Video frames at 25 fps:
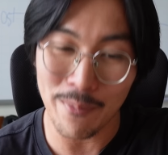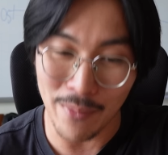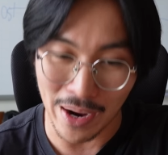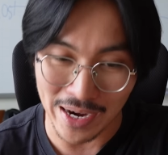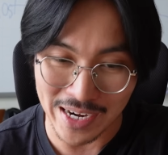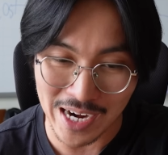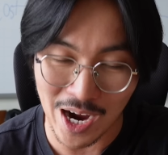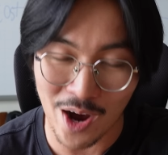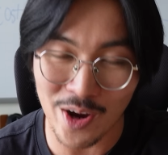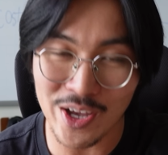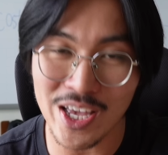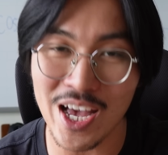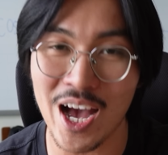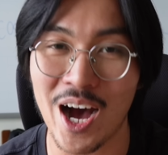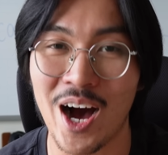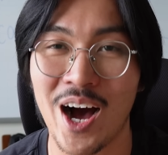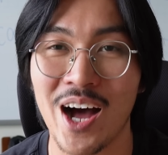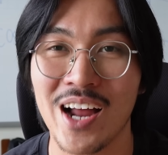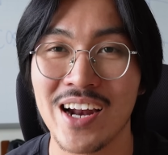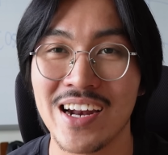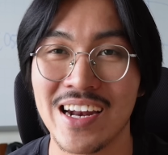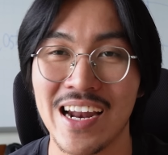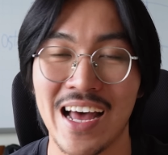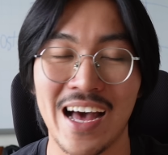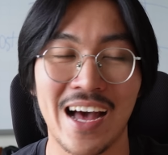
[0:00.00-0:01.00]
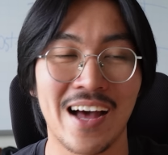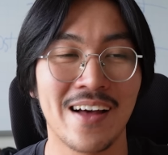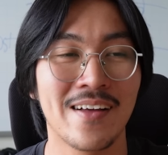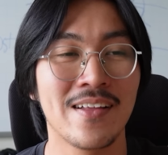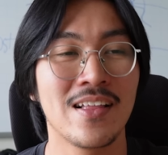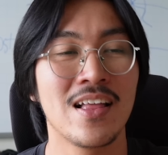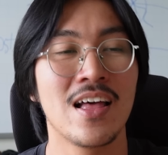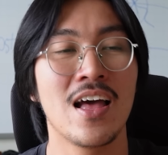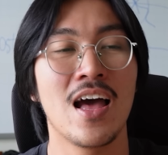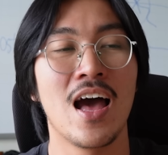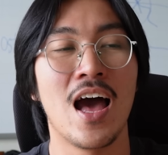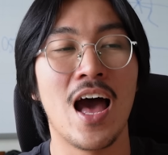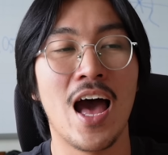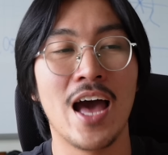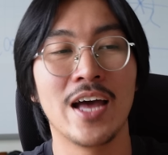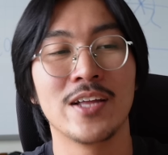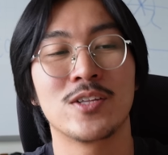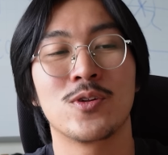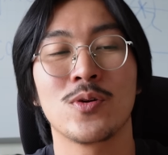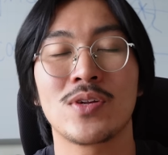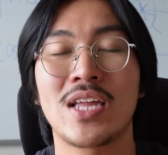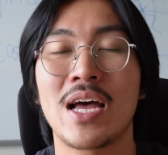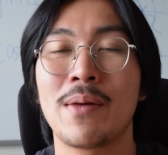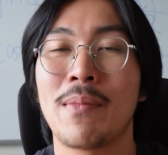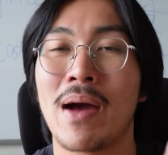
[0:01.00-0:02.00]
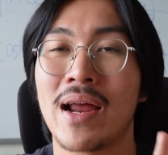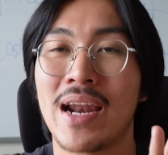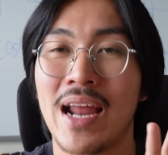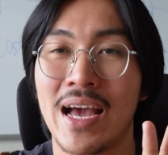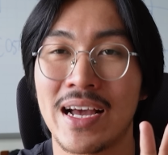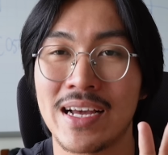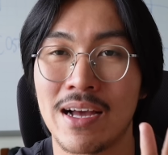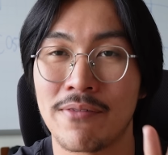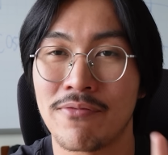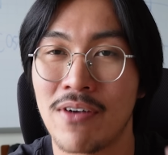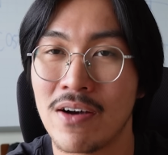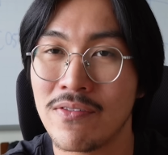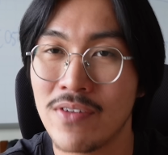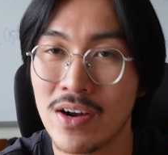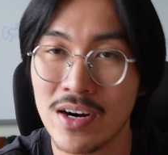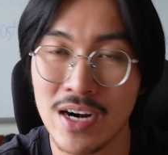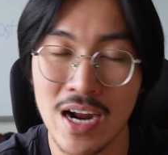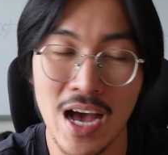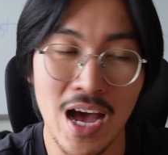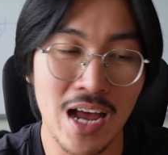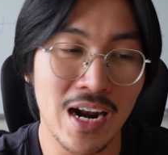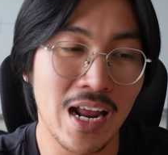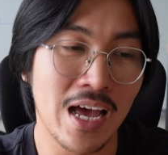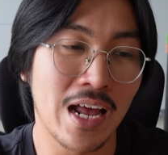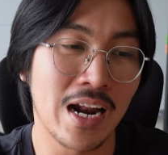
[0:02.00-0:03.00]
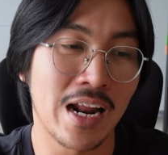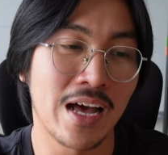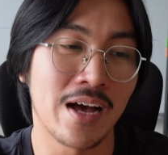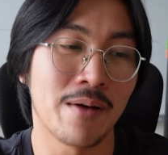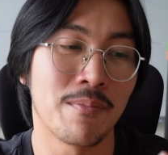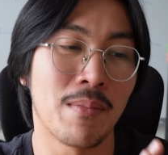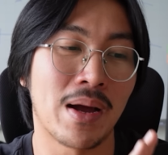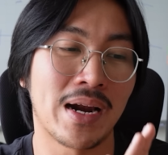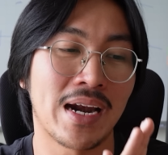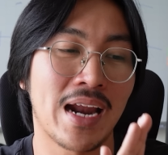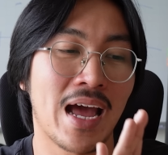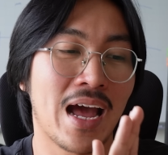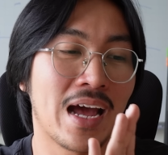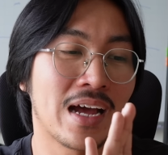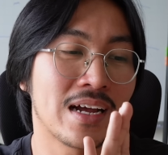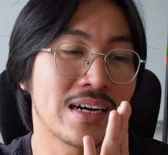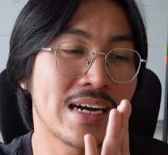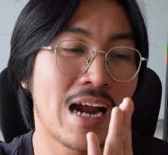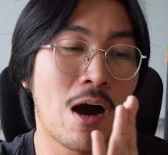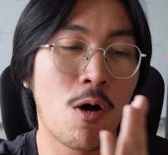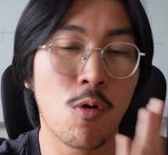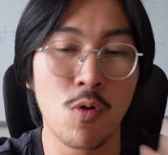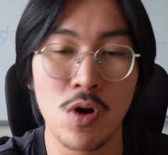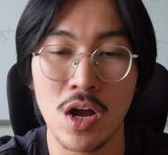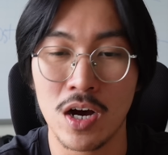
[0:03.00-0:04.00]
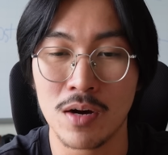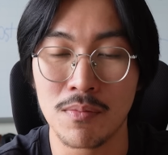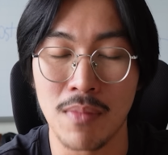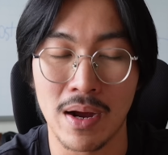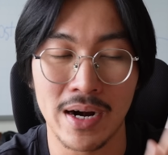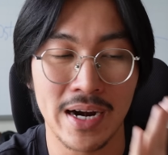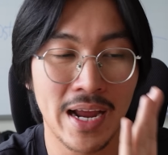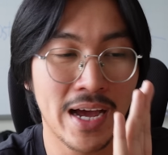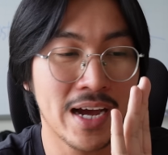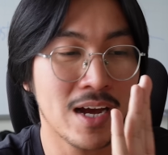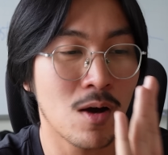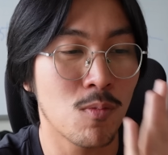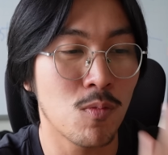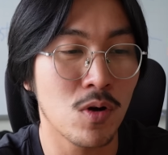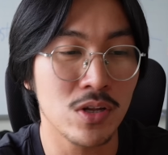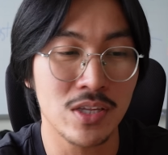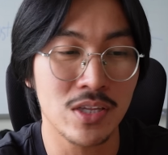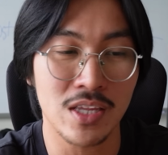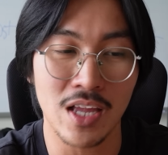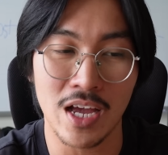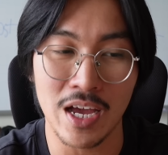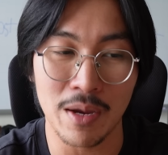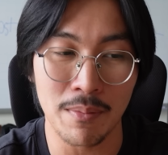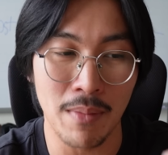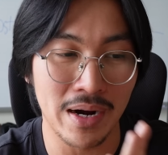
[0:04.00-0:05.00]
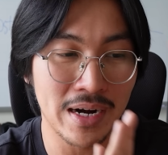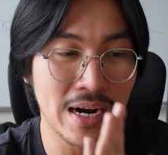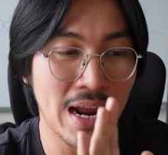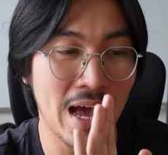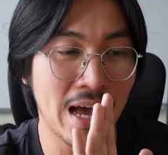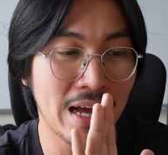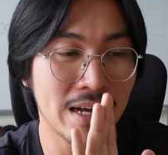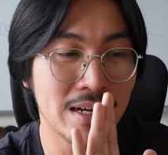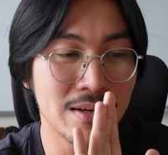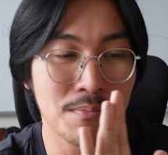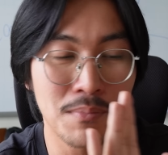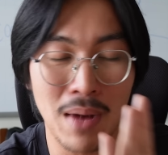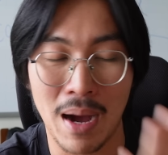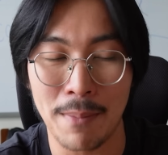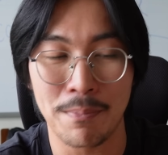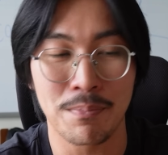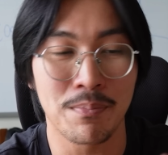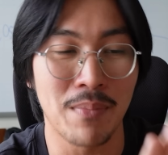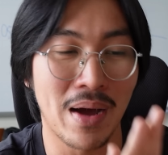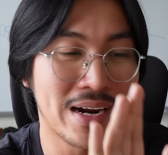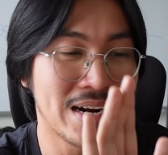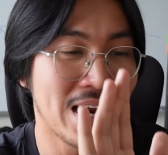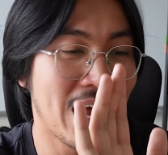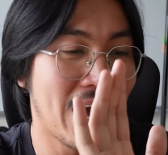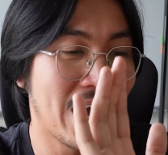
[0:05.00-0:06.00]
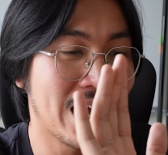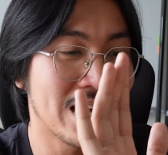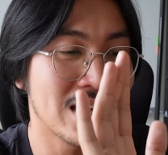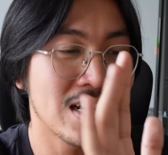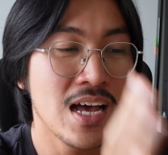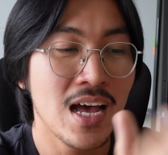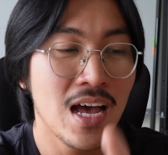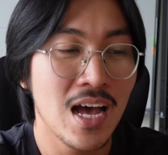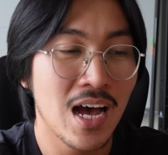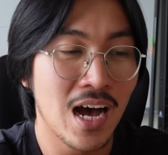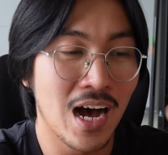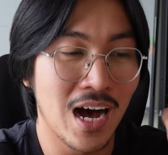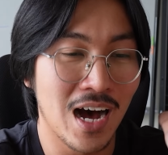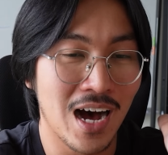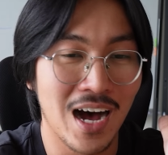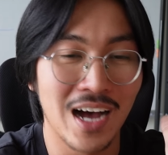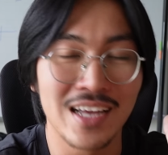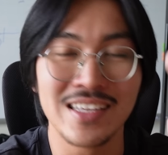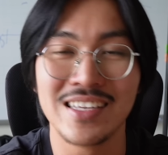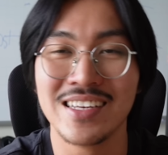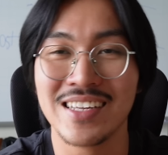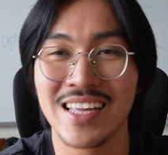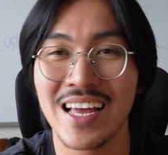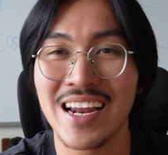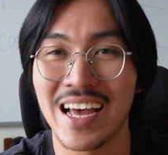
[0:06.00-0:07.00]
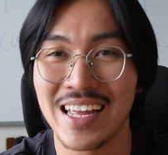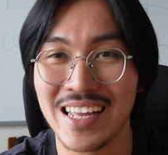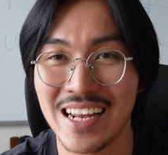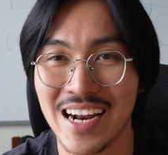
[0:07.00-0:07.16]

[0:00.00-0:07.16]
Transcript: Bạn nói với họ là: ê, tôi thấy bạn đang gặp phải vấn đề này nè, bạn đang đau lưng, bạn đang không có tiền, bạn đang mập, bạn đang như thế này thế